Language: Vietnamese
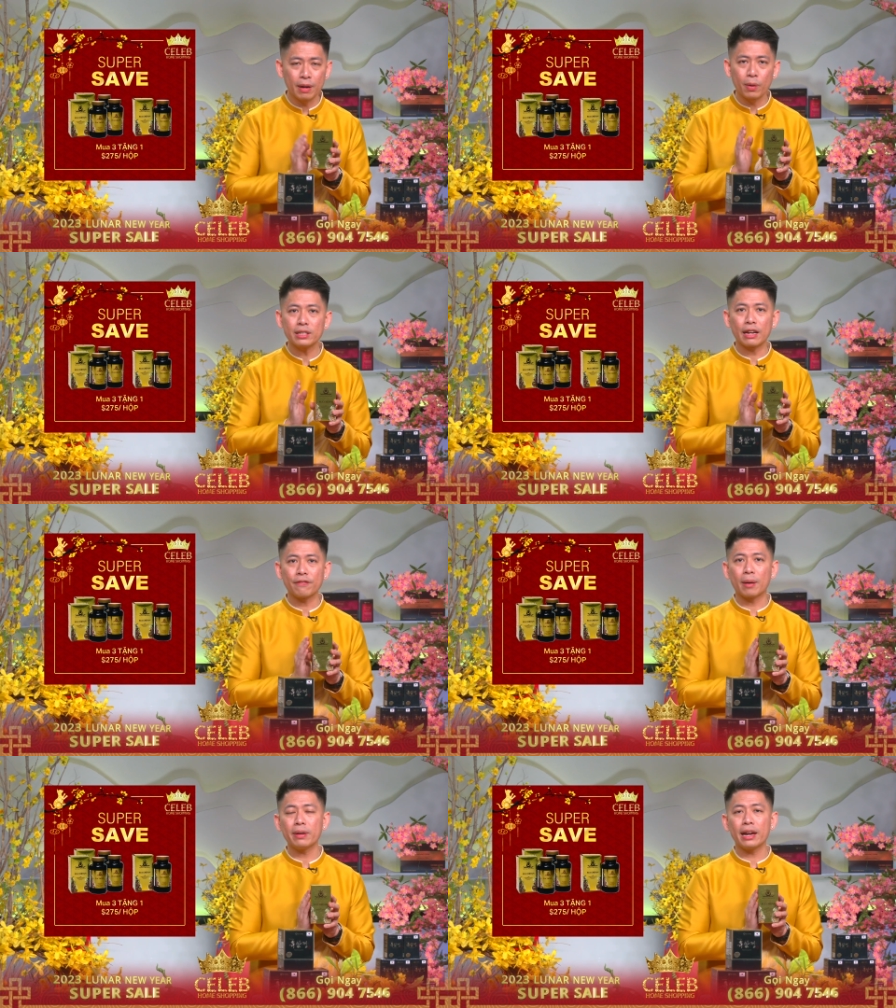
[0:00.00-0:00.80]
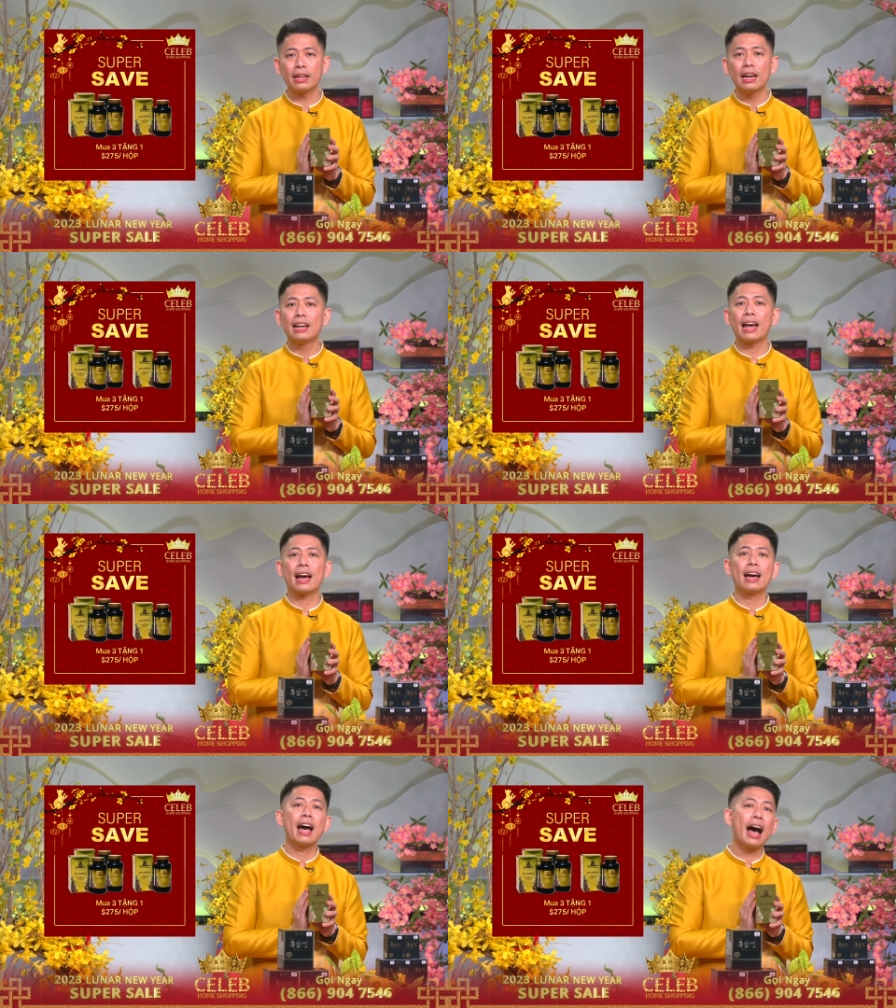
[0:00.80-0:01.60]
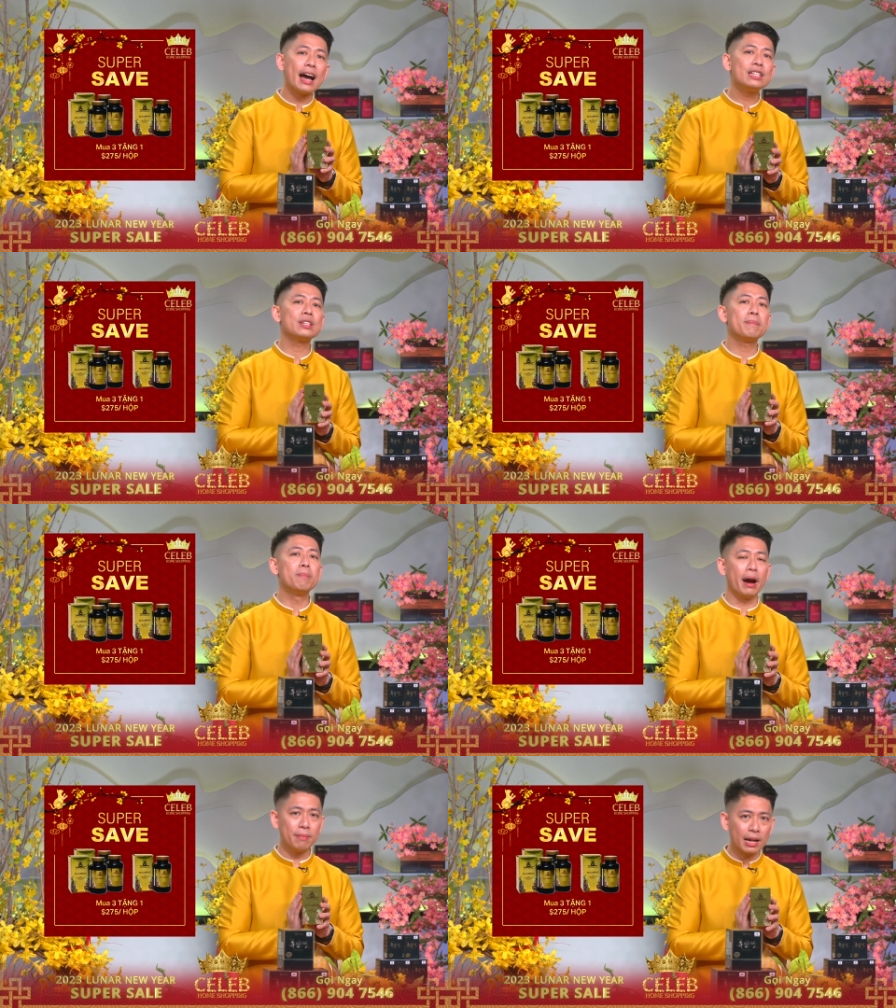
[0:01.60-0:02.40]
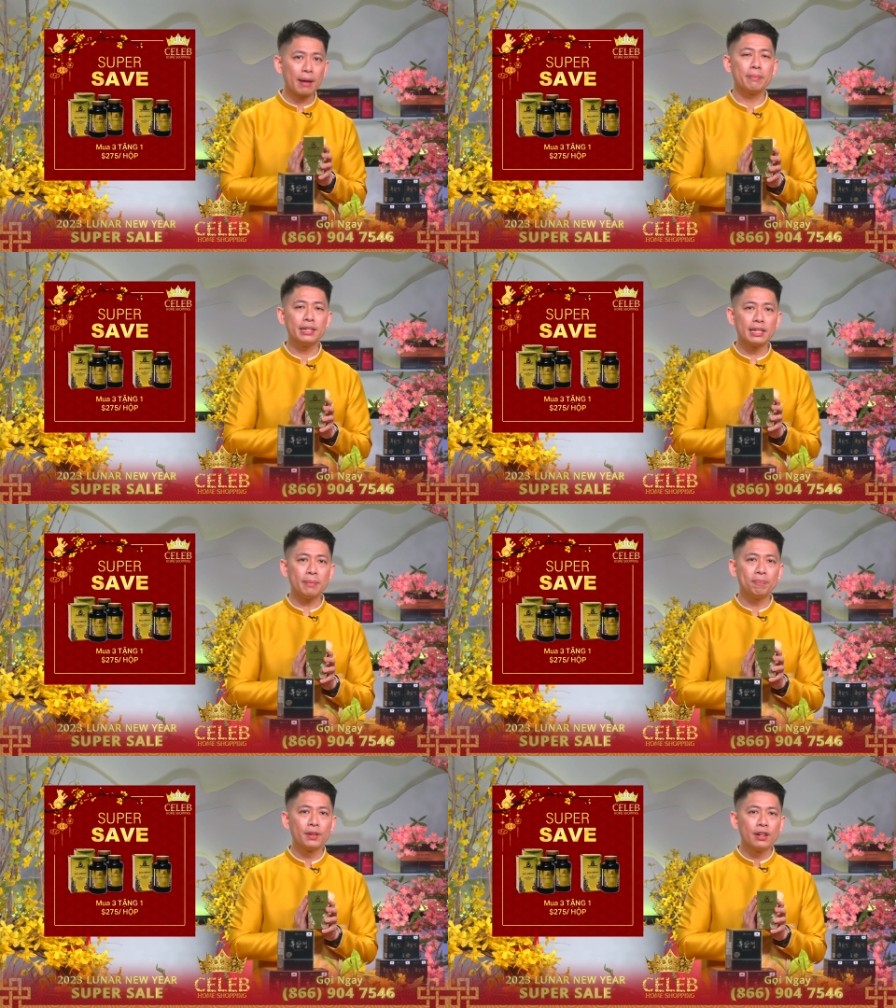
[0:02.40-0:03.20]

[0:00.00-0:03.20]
Và một cái sản phẩm này là 275 Mỹ Kim,